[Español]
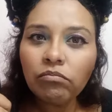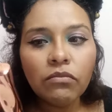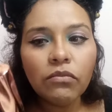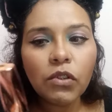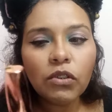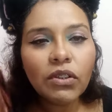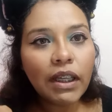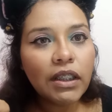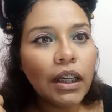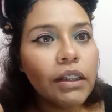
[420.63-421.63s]
no
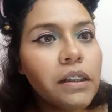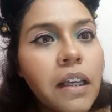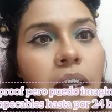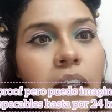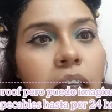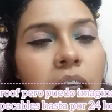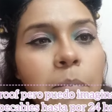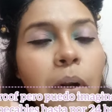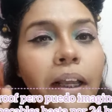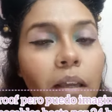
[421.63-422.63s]
sé, chicas, es que eh,
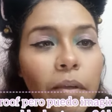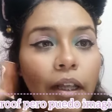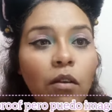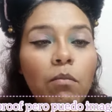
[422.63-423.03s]
por aquí, miren,